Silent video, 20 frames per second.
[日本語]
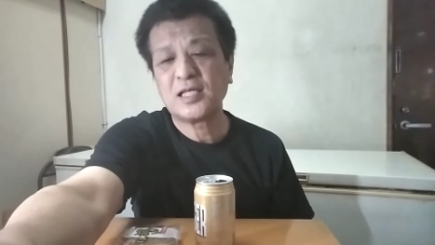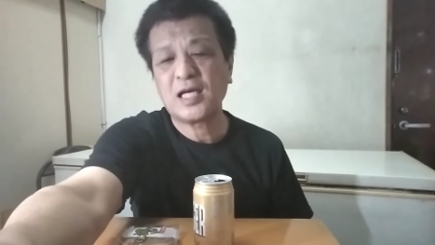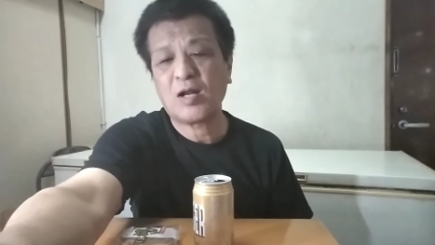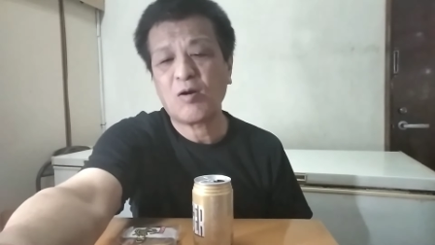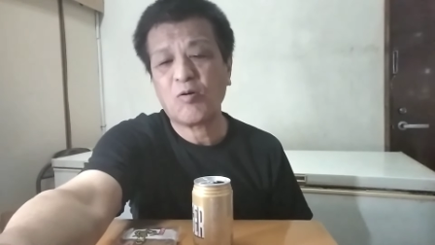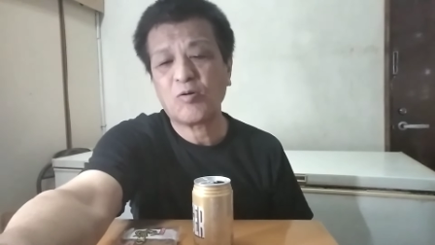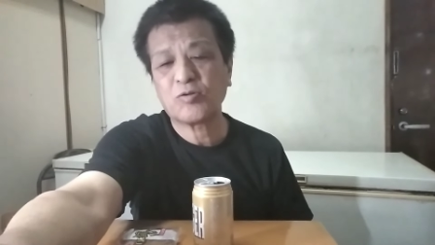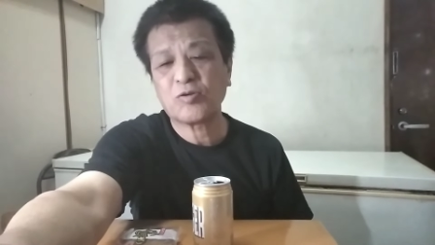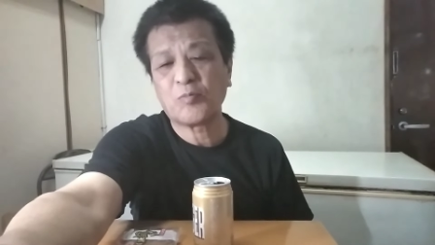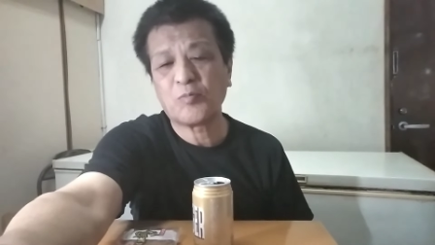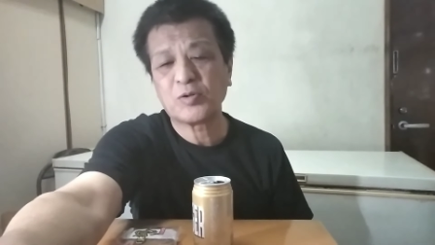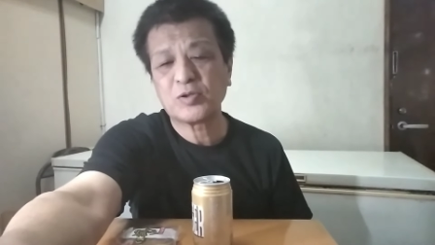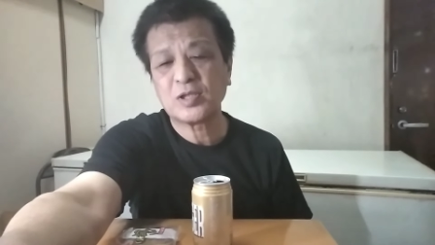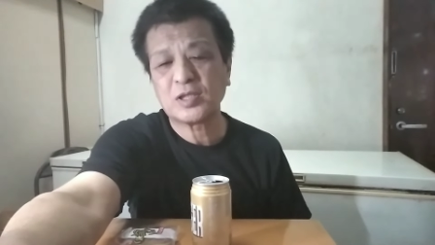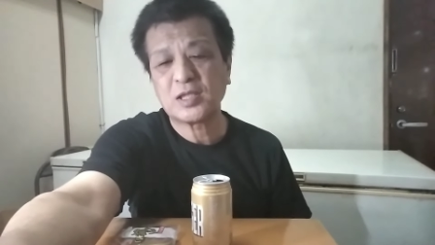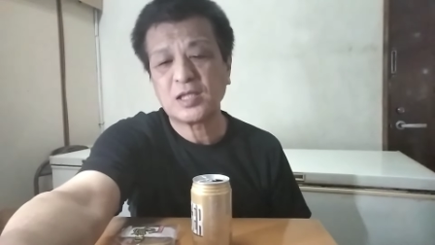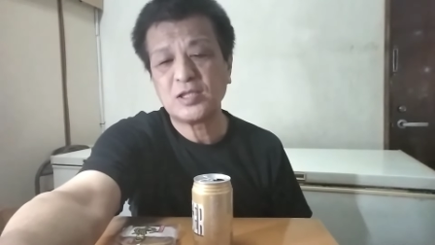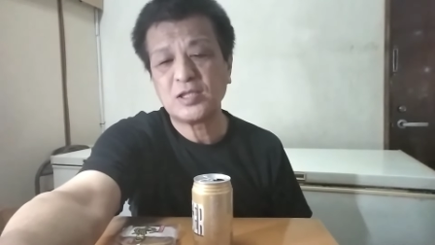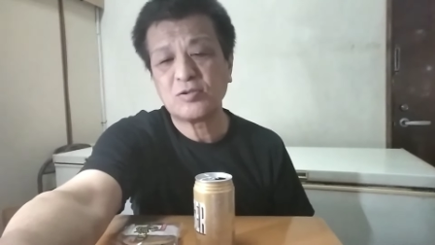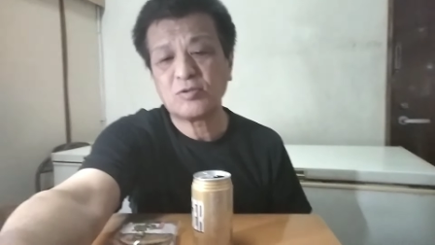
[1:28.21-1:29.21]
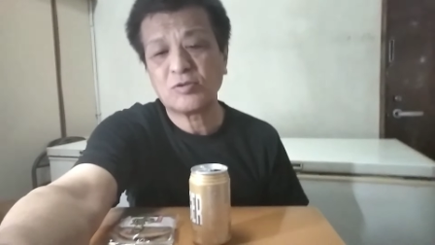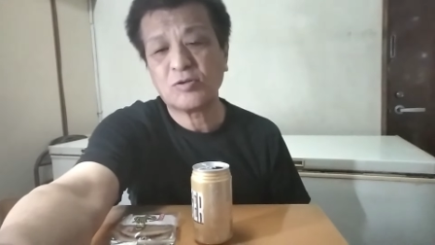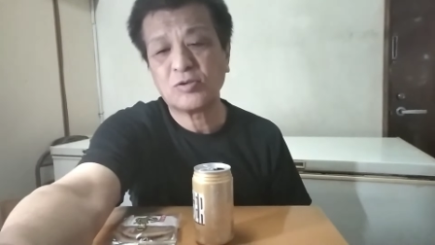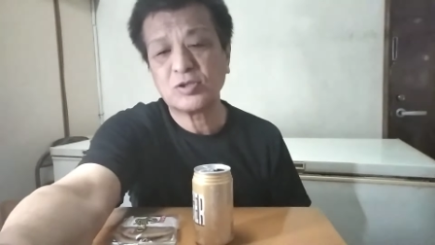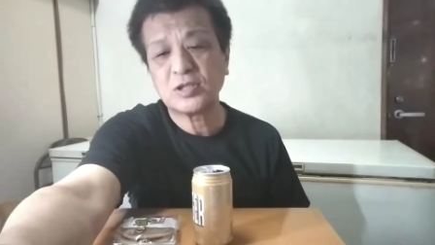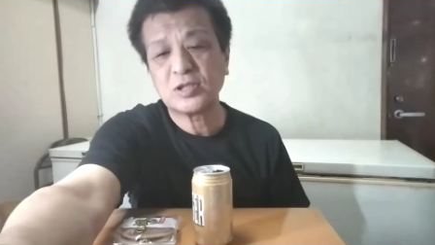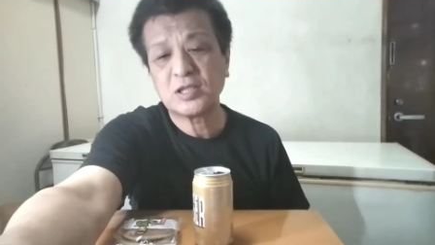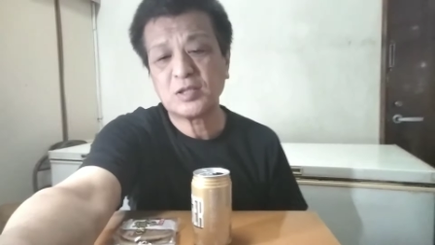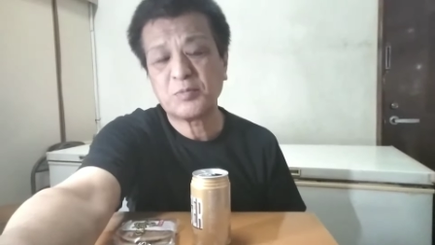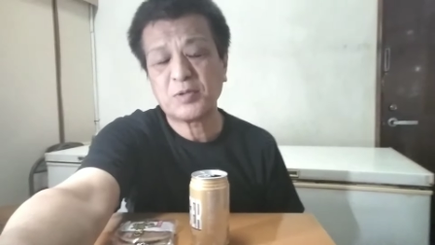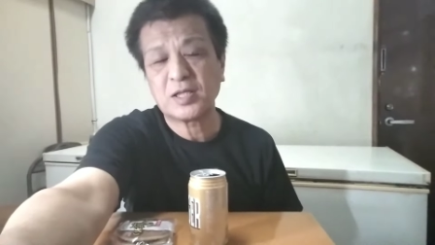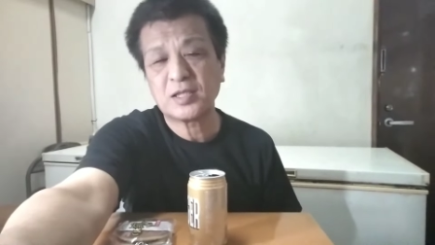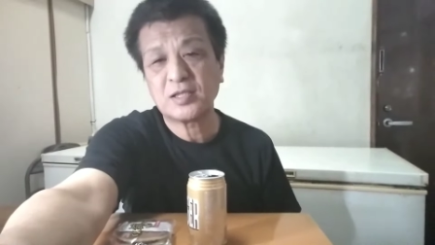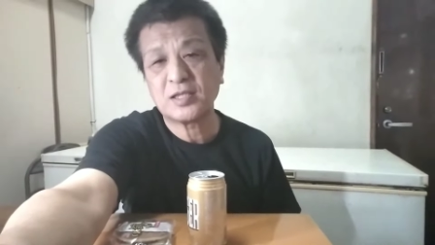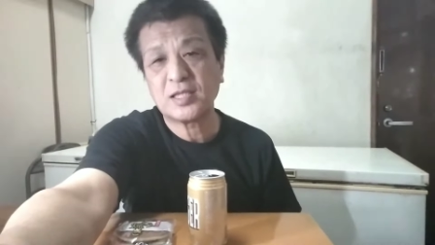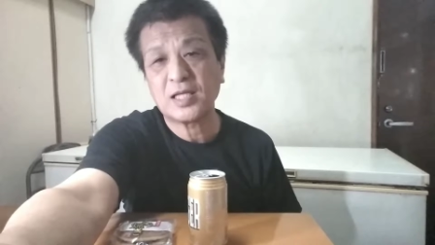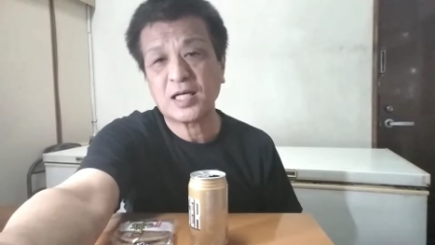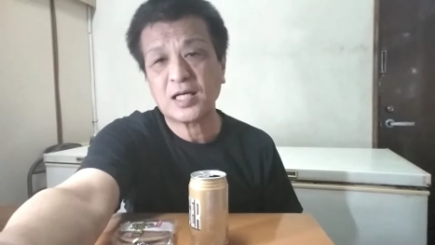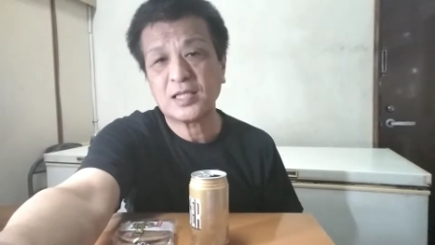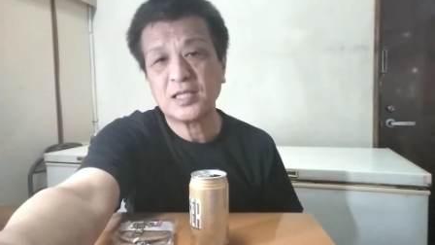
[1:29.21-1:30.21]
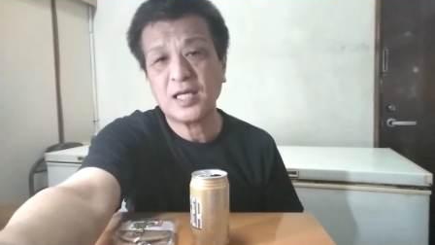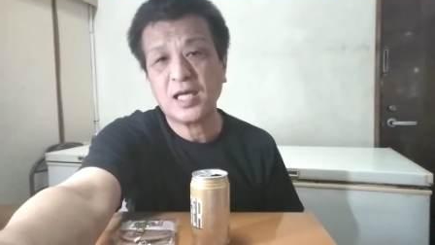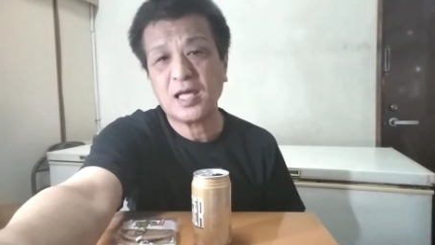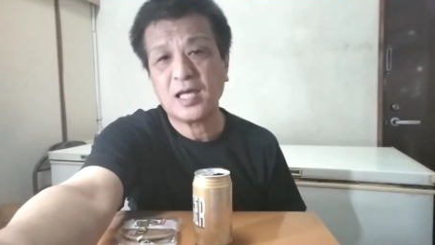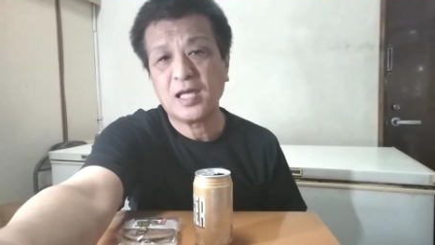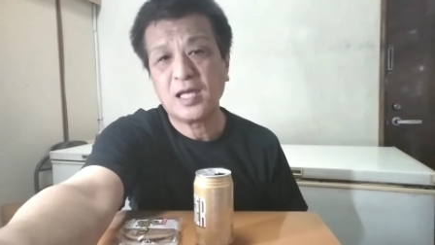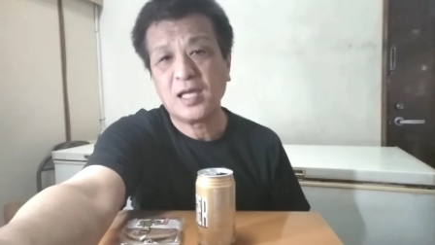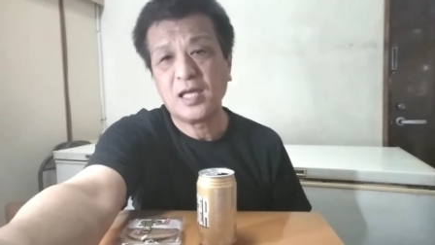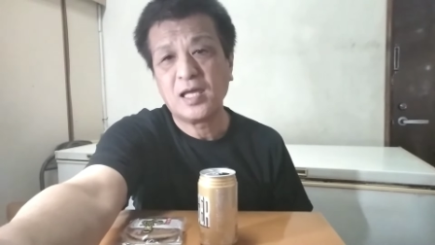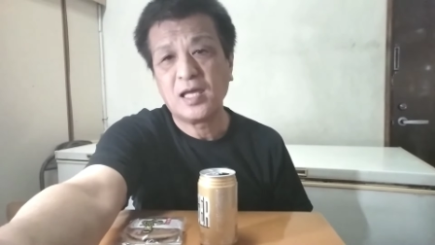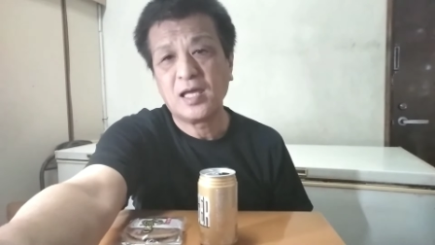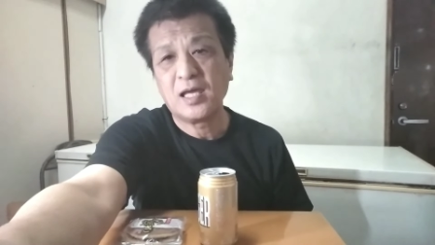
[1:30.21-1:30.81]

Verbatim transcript: やろうと思ってていろいろ教えてもらってる中で、